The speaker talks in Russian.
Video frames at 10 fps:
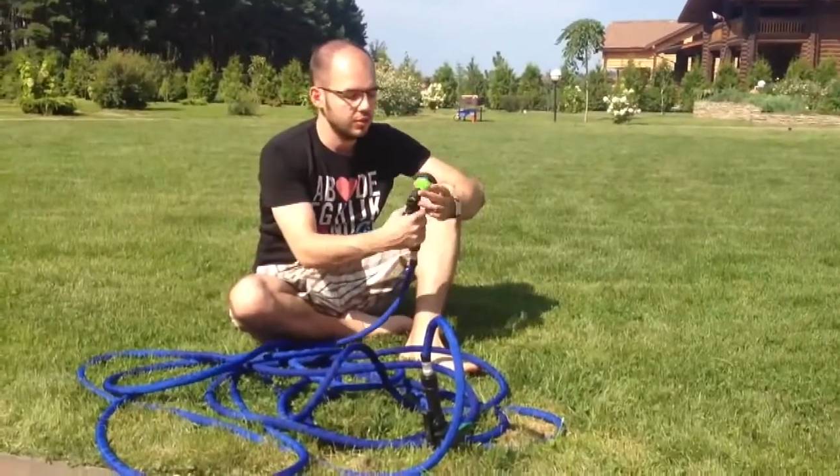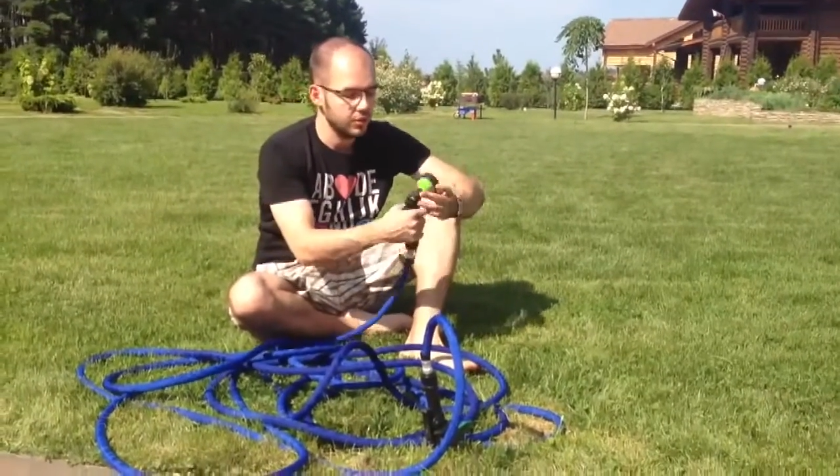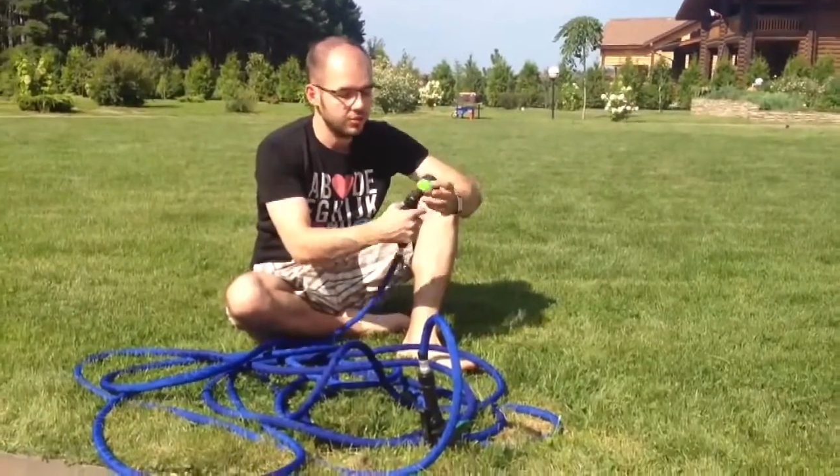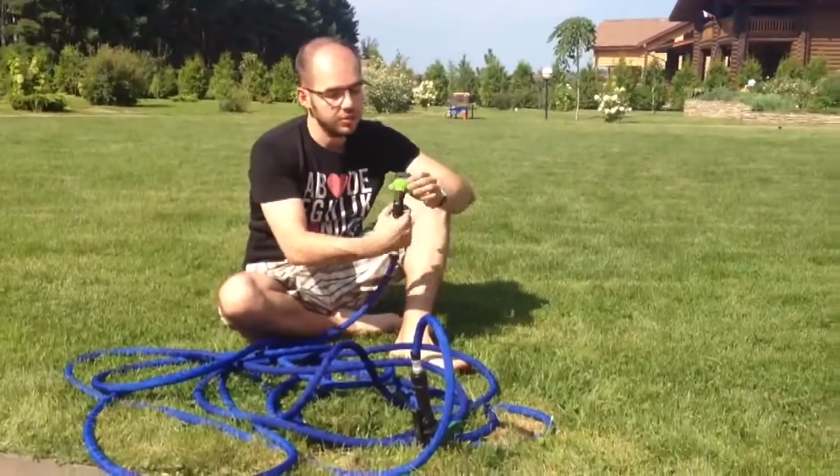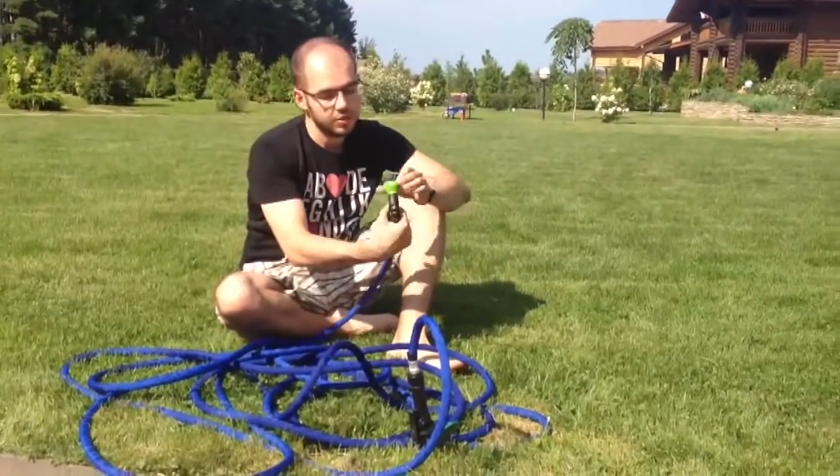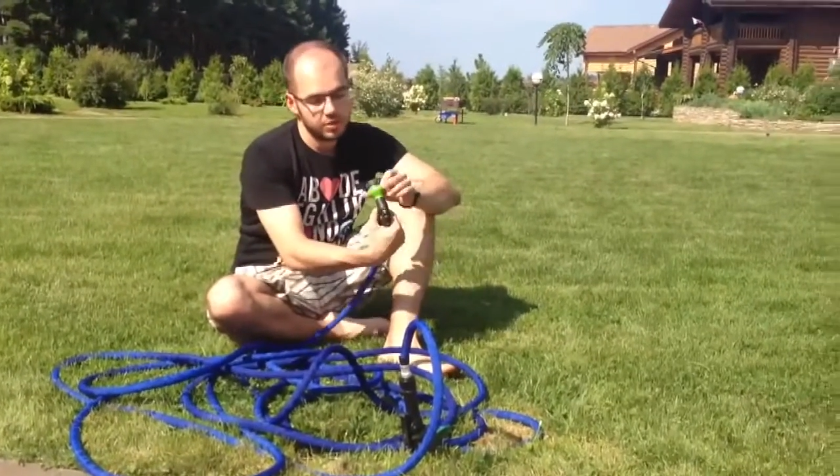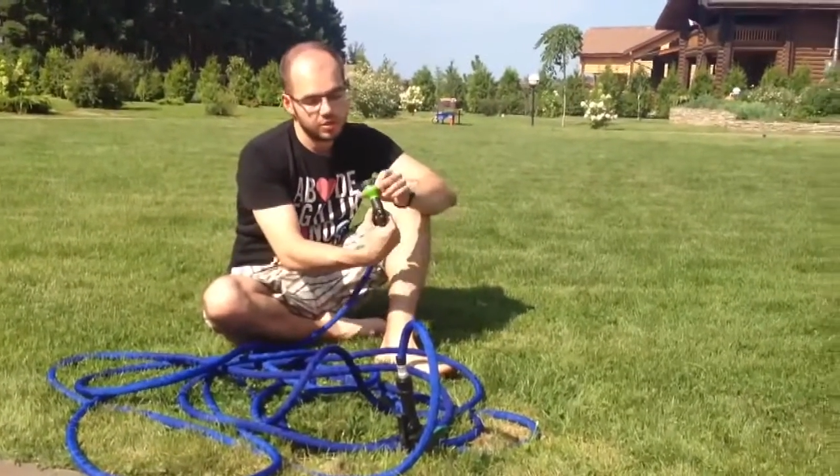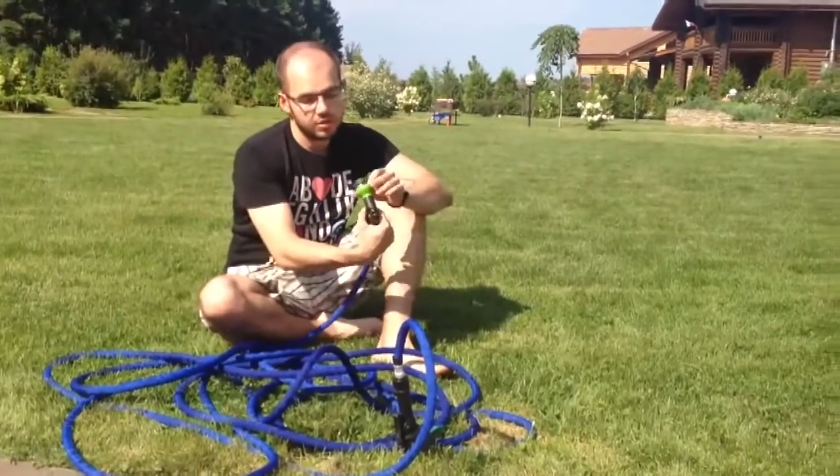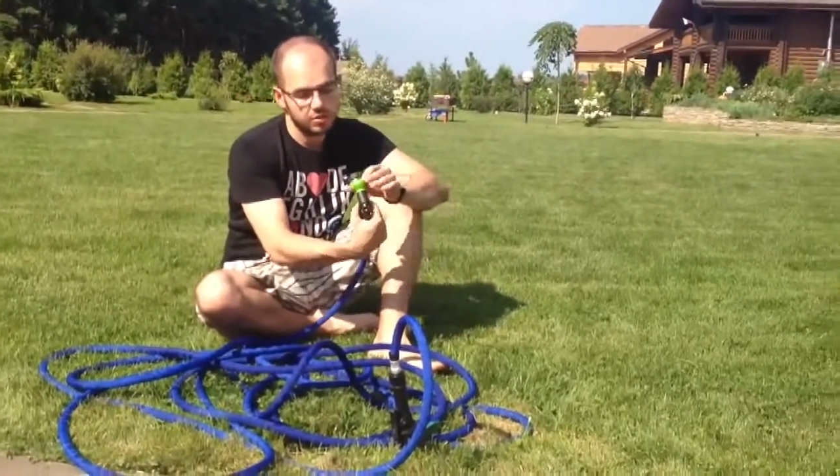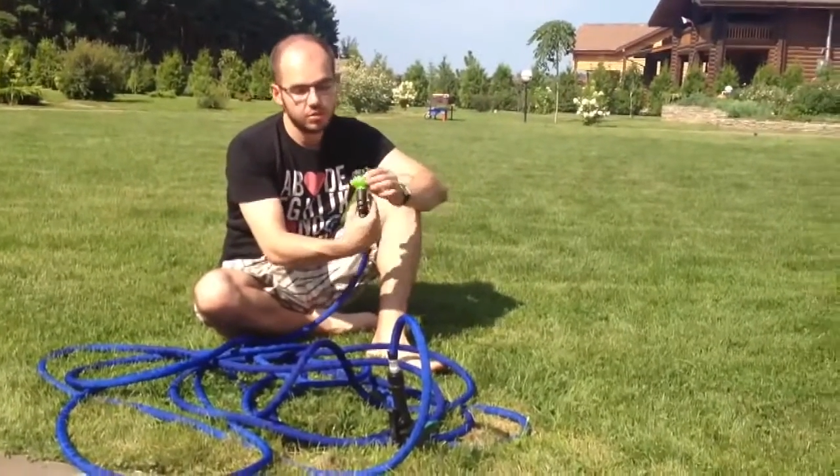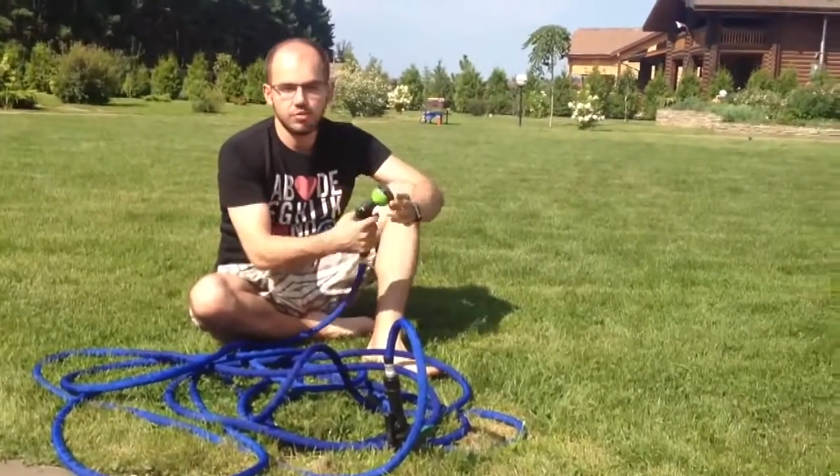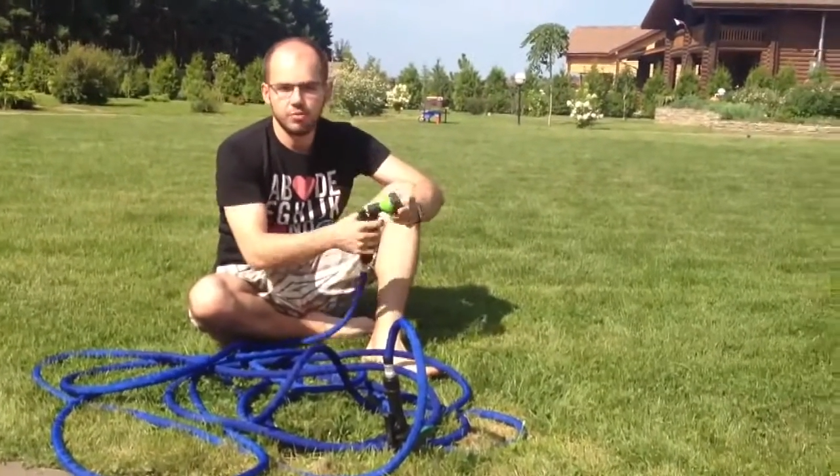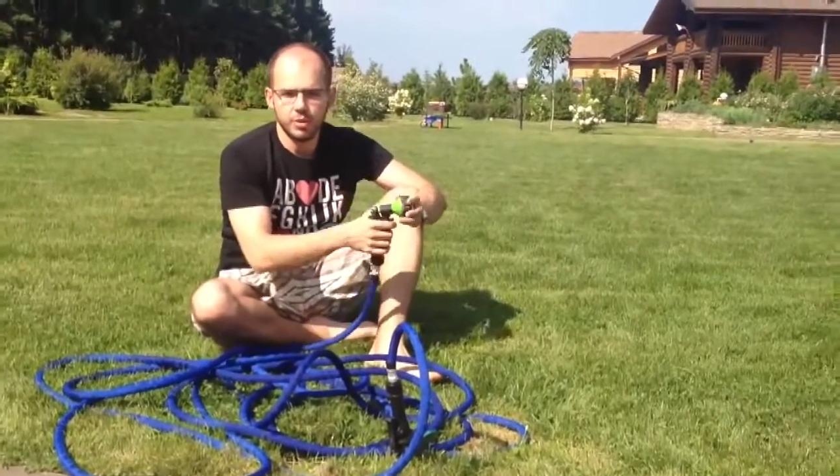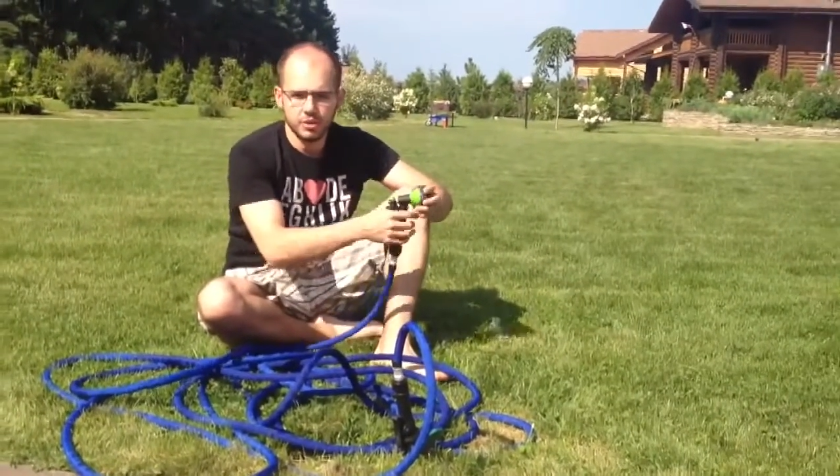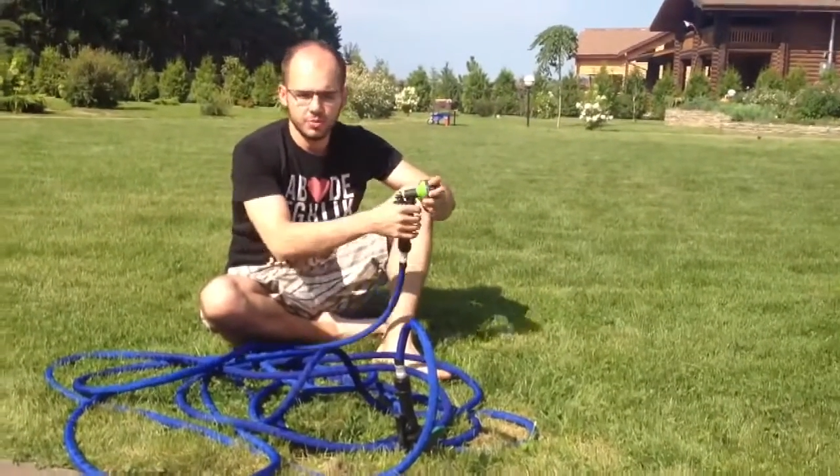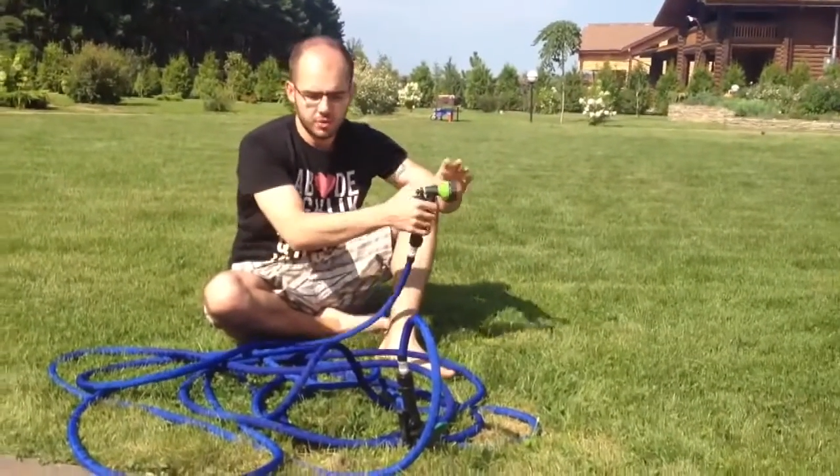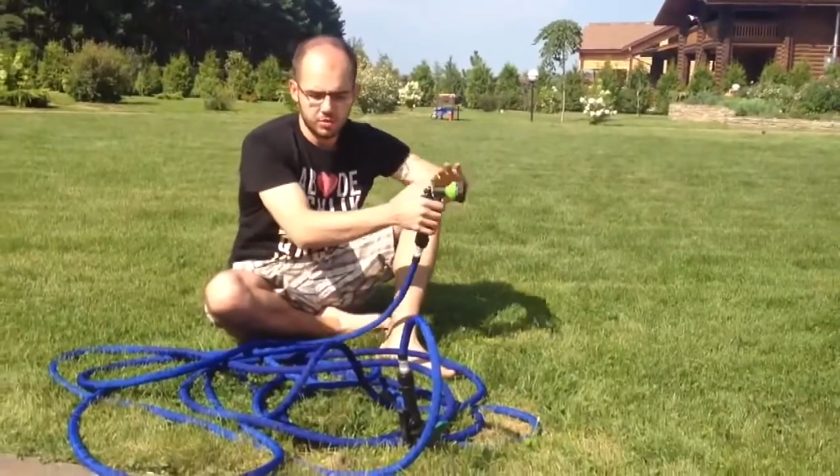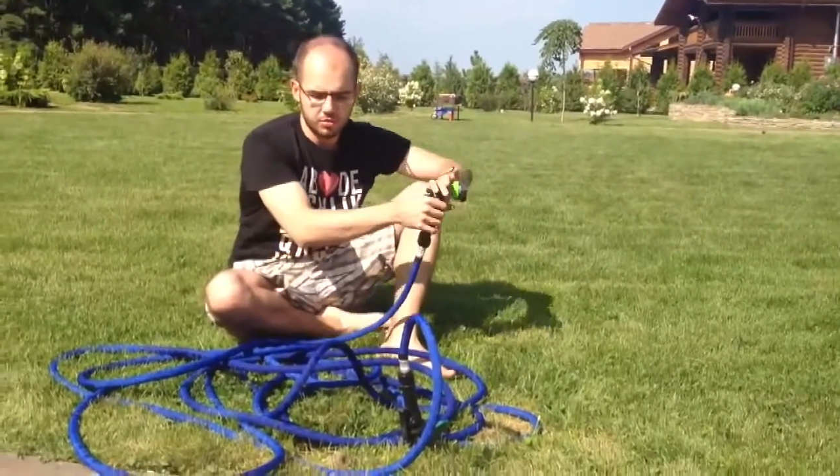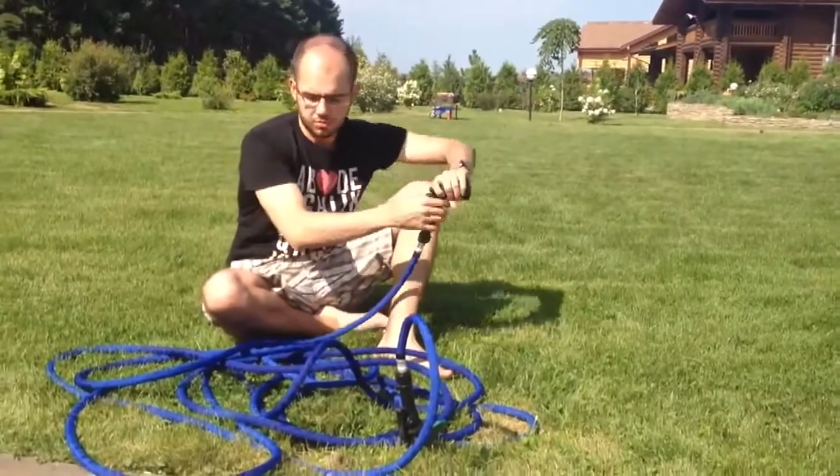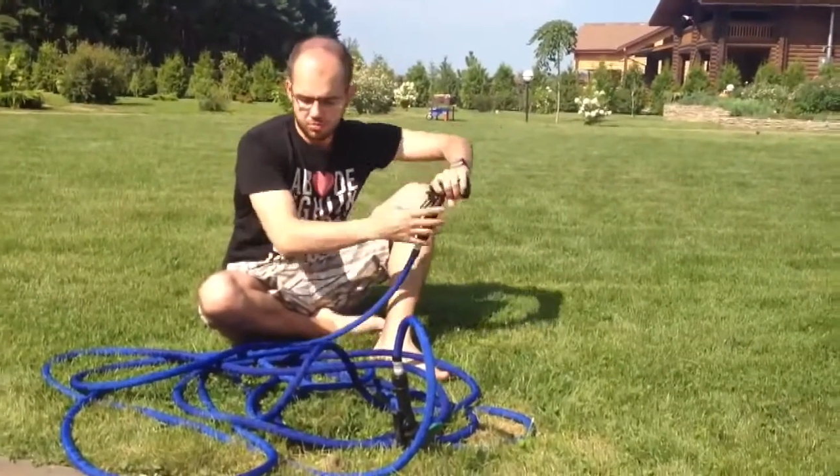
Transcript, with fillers: Действительно, он, в принципе,